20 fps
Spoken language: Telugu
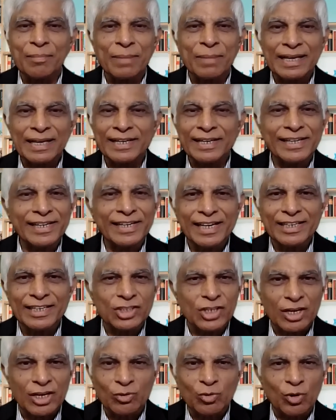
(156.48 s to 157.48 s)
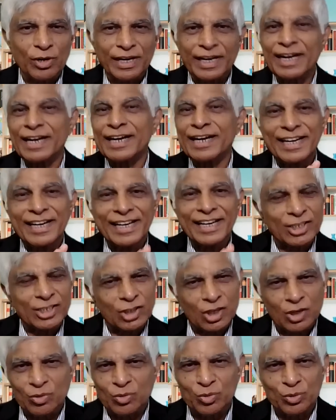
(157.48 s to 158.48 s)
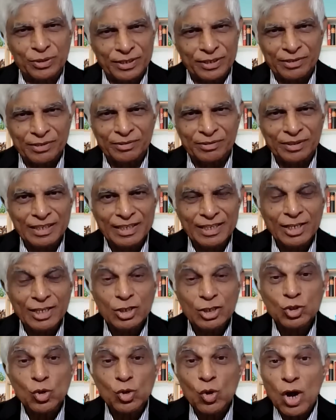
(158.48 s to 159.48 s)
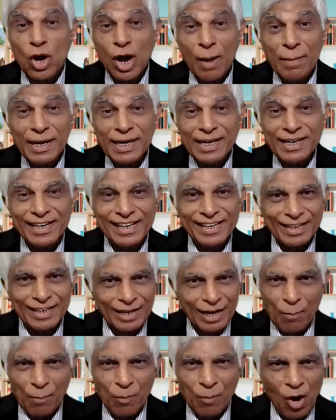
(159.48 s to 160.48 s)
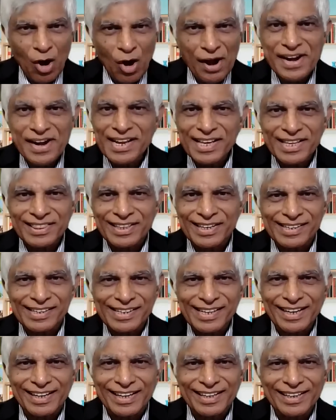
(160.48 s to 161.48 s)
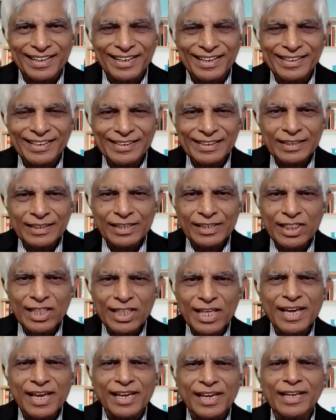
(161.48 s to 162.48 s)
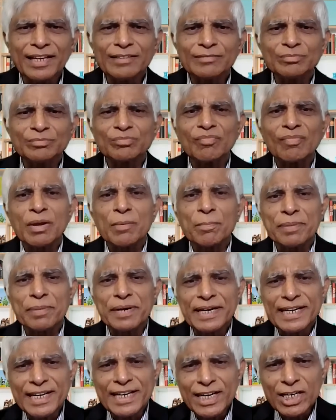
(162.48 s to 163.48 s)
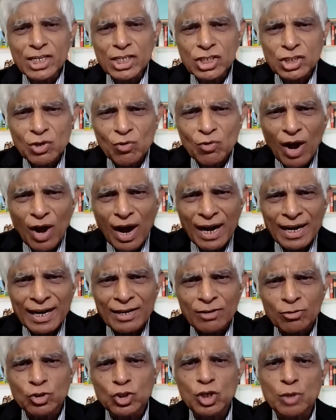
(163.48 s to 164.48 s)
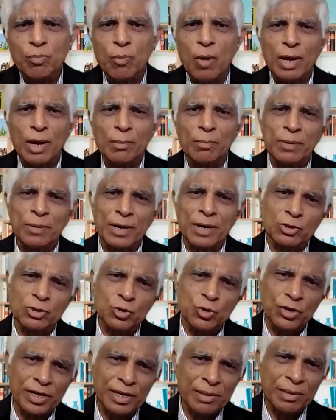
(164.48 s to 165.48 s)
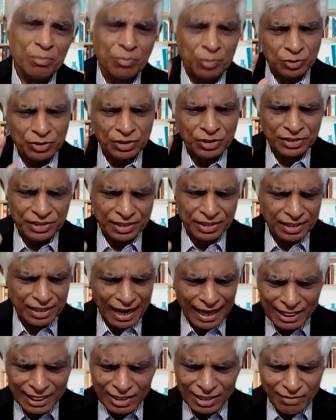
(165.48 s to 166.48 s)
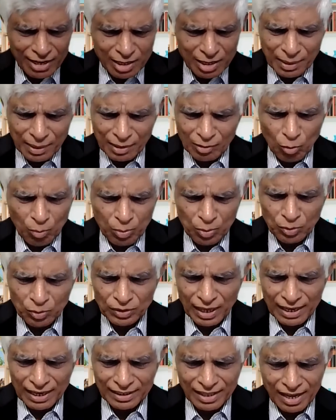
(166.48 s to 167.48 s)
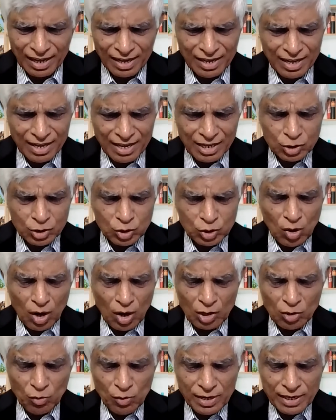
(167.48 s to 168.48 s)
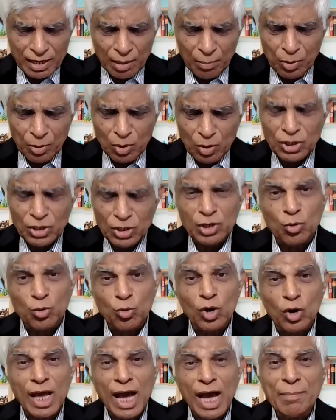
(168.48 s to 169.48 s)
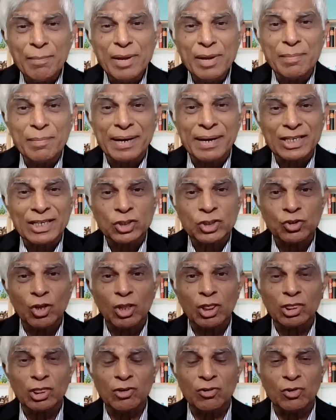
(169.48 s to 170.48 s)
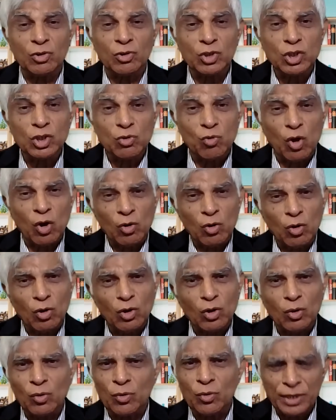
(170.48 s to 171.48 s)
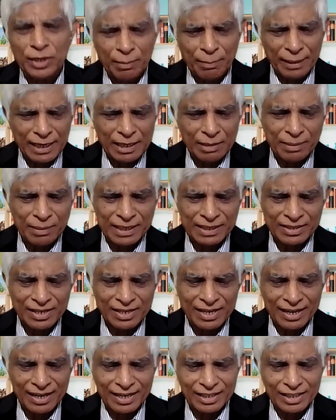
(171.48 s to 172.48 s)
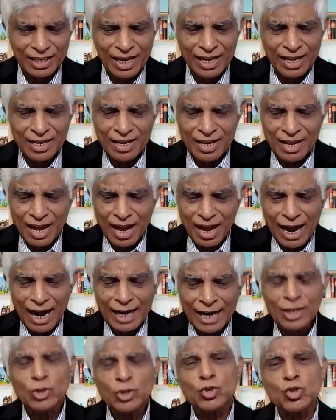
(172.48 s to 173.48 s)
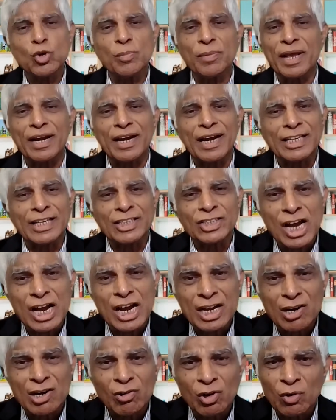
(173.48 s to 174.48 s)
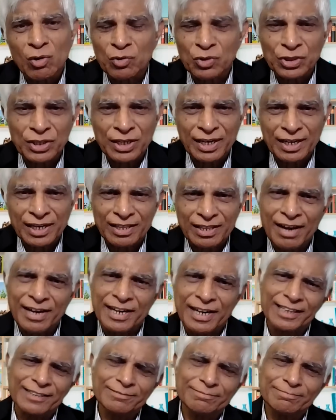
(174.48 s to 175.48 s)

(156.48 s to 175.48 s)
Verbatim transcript: మన ఇండియన్స్ అనుకోరు ఇక్కడ ఇండియన్స్ అనుకుంటారు సో కాబట్టి నేను నా పాయింట్ ఏంటంటే ఇది బ్రిటిష్ వాళ్ళ నుంచి ప్రాచుర్యం పొందింది అంతవరకు మనం ఒప్పుకున్నాం కదా సో అటువంటప్పుడు ఈ గులామీ మనస్తత్వం నుంచి ఒక్కోటొక్కోటి బయటపడుతున్నాం కదా అనొచ్చు మీరు రాజ్యాంగంలో ఉంది కదా అని